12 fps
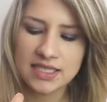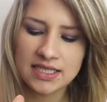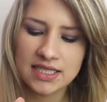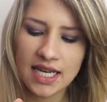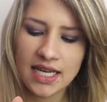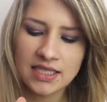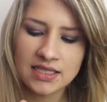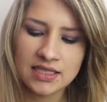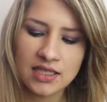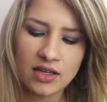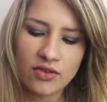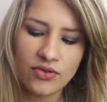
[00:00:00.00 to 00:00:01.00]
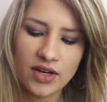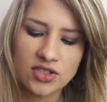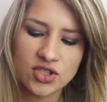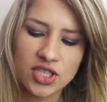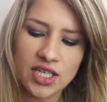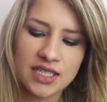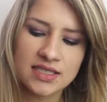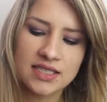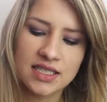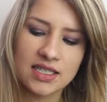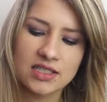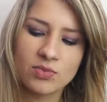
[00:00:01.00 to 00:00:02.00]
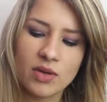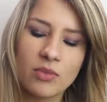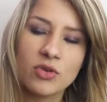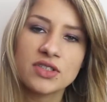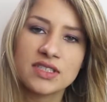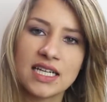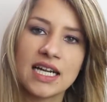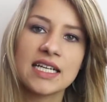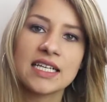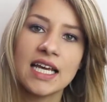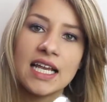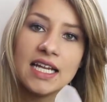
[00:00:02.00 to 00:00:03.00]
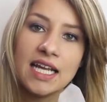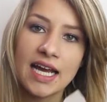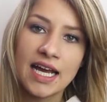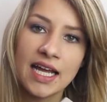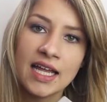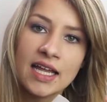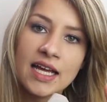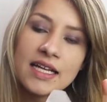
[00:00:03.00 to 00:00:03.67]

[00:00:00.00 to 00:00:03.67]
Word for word: seis fatiazinhas para mostrar que ele é